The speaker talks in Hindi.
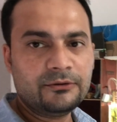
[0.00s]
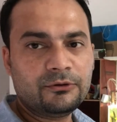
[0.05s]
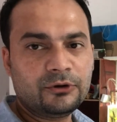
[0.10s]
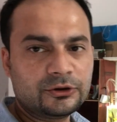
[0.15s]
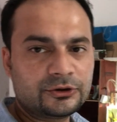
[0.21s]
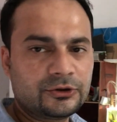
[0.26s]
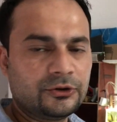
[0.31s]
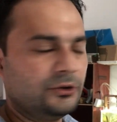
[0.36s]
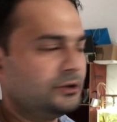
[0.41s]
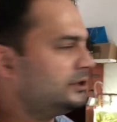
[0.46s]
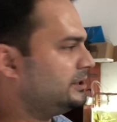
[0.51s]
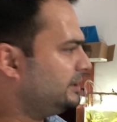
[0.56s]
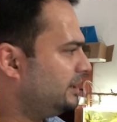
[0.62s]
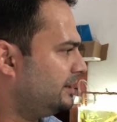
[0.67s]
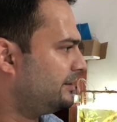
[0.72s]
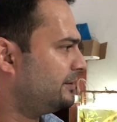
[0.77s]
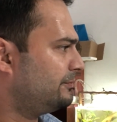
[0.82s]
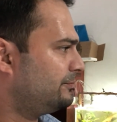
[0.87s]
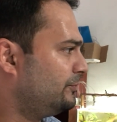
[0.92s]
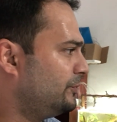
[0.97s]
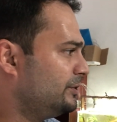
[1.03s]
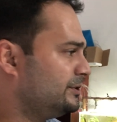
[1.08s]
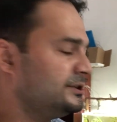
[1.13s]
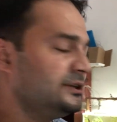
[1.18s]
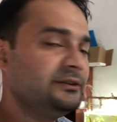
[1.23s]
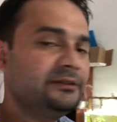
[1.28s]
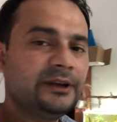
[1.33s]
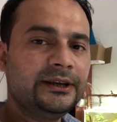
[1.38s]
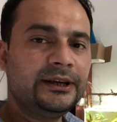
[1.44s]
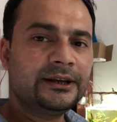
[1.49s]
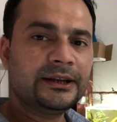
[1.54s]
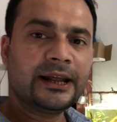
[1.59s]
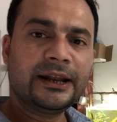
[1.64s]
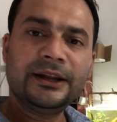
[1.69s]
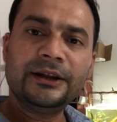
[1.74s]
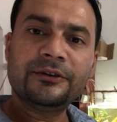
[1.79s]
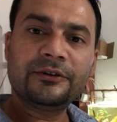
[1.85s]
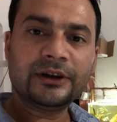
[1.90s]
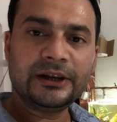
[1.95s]
की वुड्स होती हैं वुड जिनसे ये
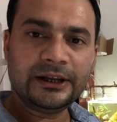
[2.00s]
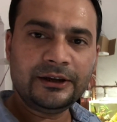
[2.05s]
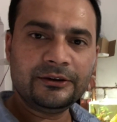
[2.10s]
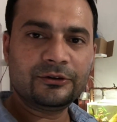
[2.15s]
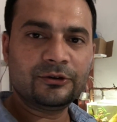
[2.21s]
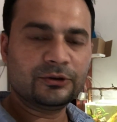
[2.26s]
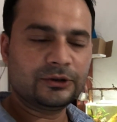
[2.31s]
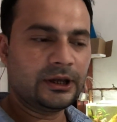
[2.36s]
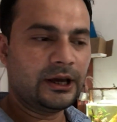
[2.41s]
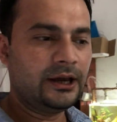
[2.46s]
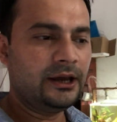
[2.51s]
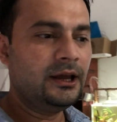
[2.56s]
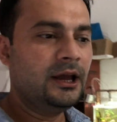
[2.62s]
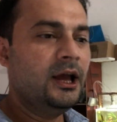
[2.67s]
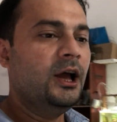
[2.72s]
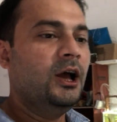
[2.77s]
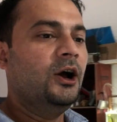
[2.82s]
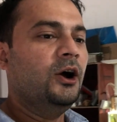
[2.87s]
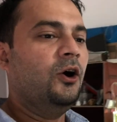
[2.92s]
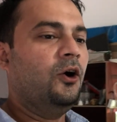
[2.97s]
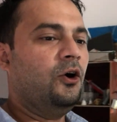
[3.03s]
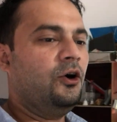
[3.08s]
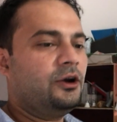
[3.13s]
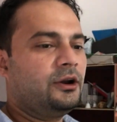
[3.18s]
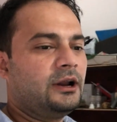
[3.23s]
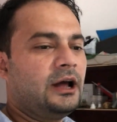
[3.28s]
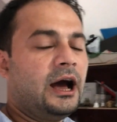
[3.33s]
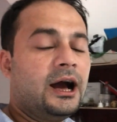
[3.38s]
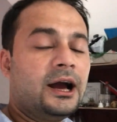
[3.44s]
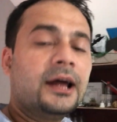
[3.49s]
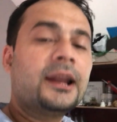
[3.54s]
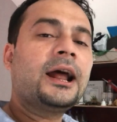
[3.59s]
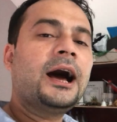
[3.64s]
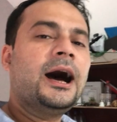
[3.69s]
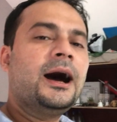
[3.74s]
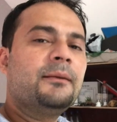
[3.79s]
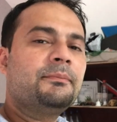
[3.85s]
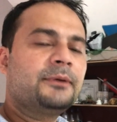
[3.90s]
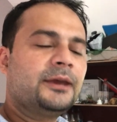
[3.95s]
टेन इन रिलीज़ होता है और अगर
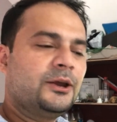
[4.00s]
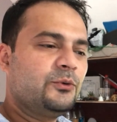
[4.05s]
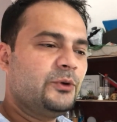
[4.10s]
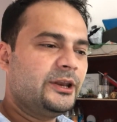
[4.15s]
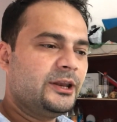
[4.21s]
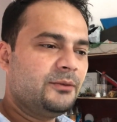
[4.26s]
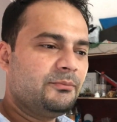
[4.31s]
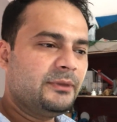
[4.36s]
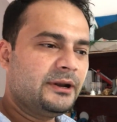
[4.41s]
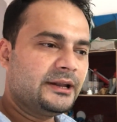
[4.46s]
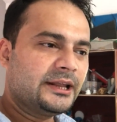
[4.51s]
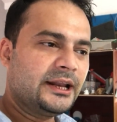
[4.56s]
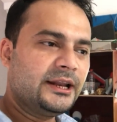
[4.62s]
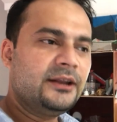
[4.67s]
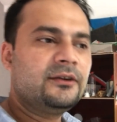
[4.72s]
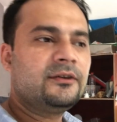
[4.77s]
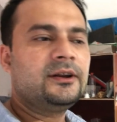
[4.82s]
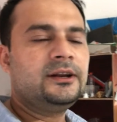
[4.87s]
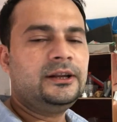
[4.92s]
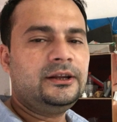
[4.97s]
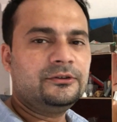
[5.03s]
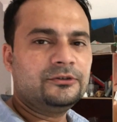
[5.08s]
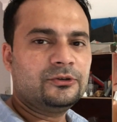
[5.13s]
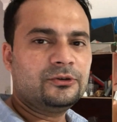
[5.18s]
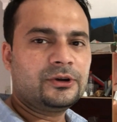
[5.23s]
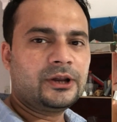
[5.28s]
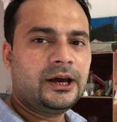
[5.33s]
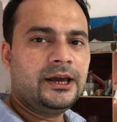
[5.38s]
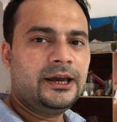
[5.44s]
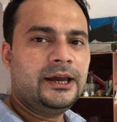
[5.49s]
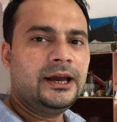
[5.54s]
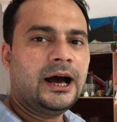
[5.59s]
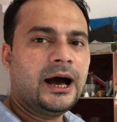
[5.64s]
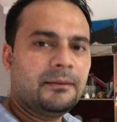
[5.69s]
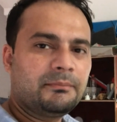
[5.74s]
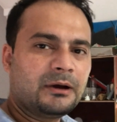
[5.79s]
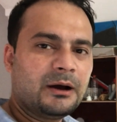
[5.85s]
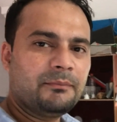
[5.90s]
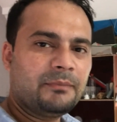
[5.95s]
आपके एक्वेरियम में टेन इन रिलीज़ हो रहा है
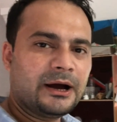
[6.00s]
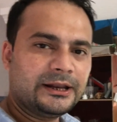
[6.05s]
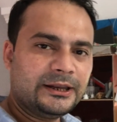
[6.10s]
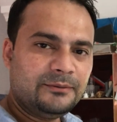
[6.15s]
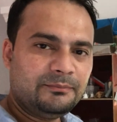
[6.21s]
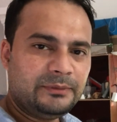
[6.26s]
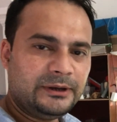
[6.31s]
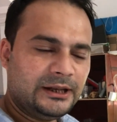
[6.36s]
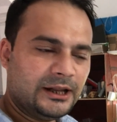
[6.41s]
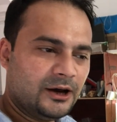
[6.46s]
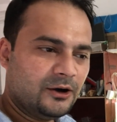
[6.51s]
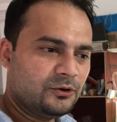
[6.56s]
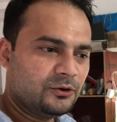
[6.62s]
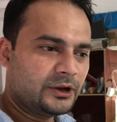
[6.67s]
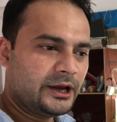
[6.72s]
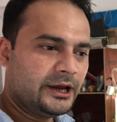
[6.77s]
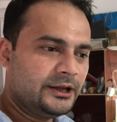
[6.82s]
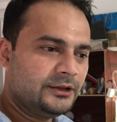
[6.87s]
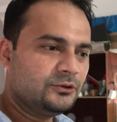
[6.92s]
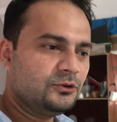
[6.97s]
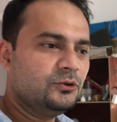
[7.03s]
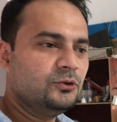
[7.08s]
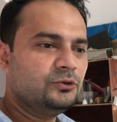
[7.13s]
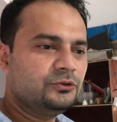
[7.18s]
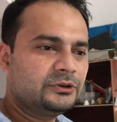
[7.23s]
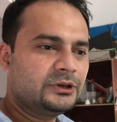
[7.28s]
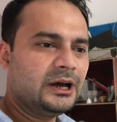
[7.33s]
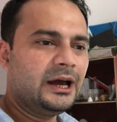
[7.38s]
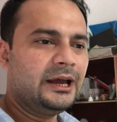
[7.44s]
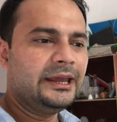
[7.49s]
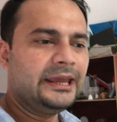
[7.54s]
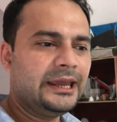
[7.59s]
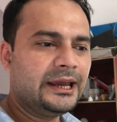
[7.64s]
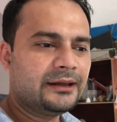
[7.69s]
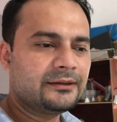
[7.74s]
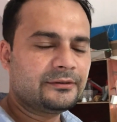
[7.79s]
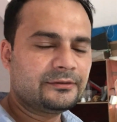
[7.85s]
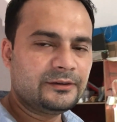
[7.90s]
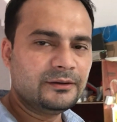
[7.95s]
आपका पानी पीला हो रहा है तो उसका
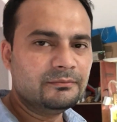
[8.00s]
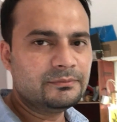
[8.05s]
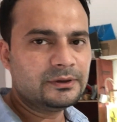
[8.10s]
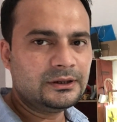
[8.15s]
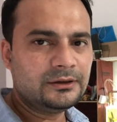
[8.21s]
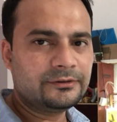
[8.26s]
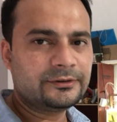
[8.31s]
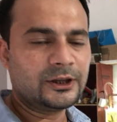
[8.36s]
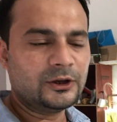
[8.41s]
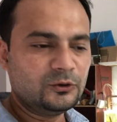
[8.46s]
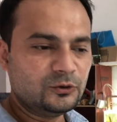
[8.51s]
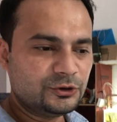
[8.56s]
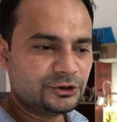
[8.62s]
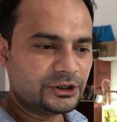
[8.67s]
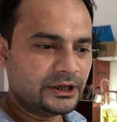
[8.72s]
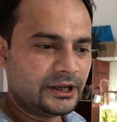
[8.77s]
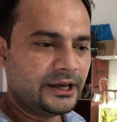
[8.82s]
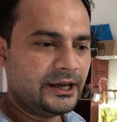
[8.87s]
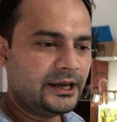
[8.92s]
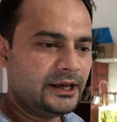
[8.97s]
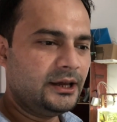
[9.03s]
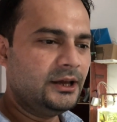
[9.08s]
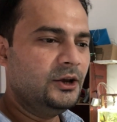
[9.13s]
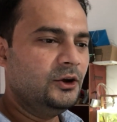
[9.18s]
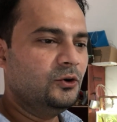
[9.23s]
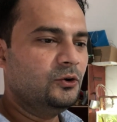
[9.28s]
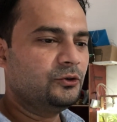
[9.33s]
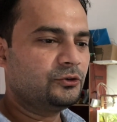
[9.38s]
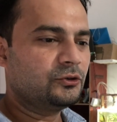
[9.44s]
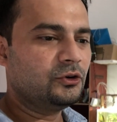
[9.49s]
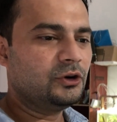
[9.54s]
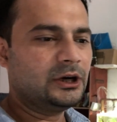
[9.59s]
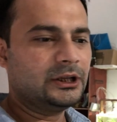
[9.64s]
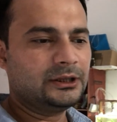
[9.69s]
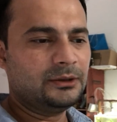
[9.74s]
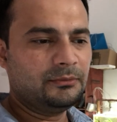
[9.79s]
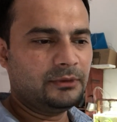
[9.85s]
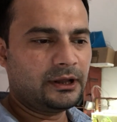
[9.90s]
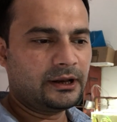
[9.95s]
एक सिंपल सोल्यूशन है उसको
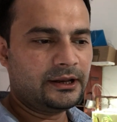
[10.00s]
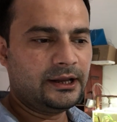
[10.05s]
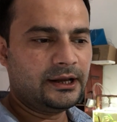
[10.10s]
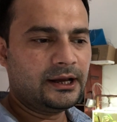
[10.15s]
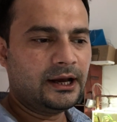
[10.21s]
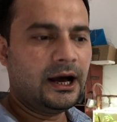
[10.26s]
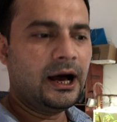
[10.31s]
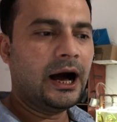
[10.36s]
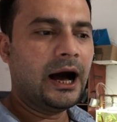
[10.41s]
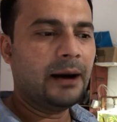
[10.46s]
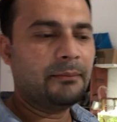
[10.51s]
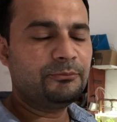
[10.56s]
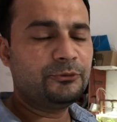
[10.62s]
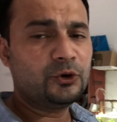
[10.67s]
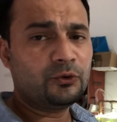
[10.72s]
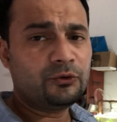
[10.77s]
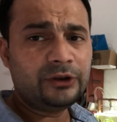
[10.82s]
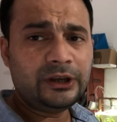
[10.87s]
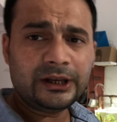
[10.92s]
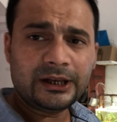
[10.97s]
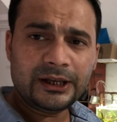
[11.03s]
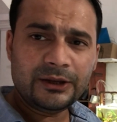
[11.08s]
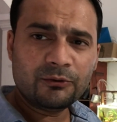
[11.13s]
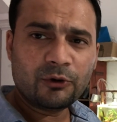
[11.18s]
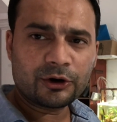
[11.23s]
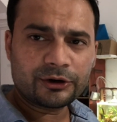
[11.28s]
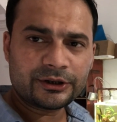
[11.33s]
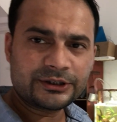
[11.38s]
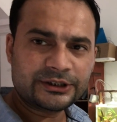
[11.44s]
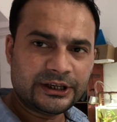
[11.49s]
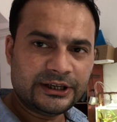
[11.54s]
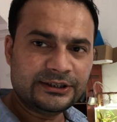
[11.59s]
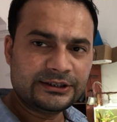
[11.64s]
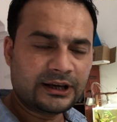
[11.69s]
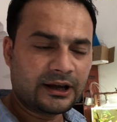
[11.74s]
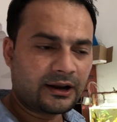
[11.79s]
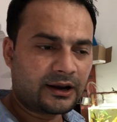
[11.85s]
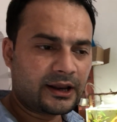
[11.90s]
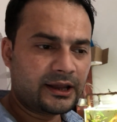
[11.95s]
ख़त्म करने का आप जो वीकली वाटर
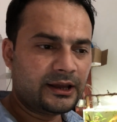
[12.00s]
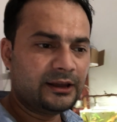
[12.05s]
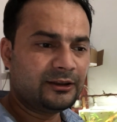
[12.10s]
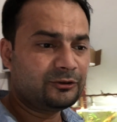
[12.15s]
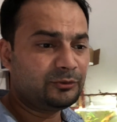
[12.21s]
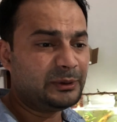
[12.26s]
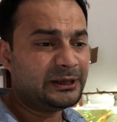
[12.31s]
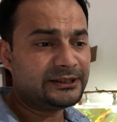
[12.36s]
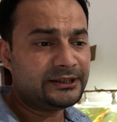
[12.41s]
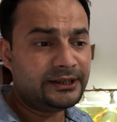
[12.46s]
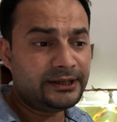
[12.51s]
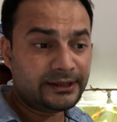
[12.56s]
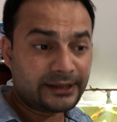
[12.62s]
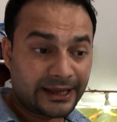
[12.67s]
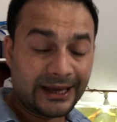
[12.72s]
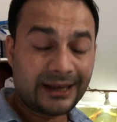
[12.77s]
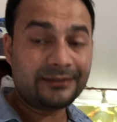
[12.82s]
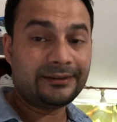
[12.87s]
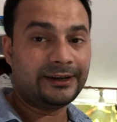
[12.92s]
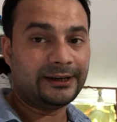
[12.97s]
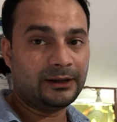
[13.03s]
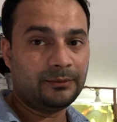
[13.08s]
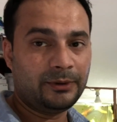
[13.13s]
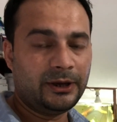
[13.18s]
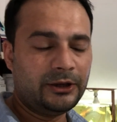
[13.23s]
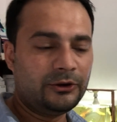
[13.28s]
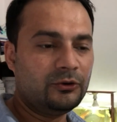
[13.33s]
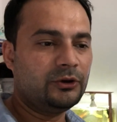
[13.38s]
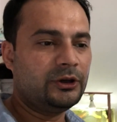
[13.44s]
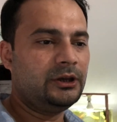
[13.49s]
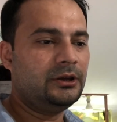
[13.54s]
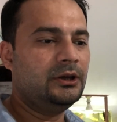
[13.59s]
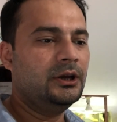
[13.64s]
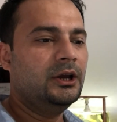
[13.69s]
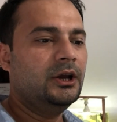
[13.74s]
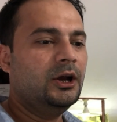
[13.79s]
चेंज कर रहे हैं स्पेशली नया सेटअप है क्योंकि